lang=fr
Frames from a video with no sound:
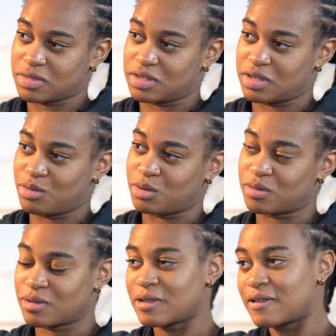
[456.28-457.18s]
c'est beau.
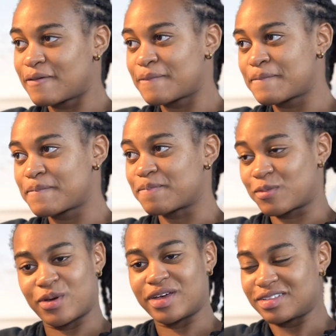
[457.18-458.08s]
C'est agréable.
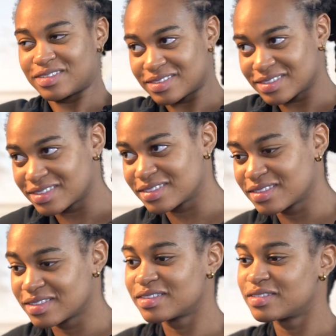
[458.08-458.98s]
Ouais.
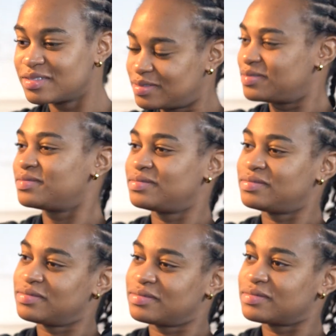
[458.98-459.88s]

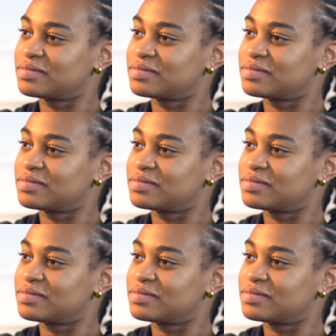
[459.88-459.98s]
Alors, autre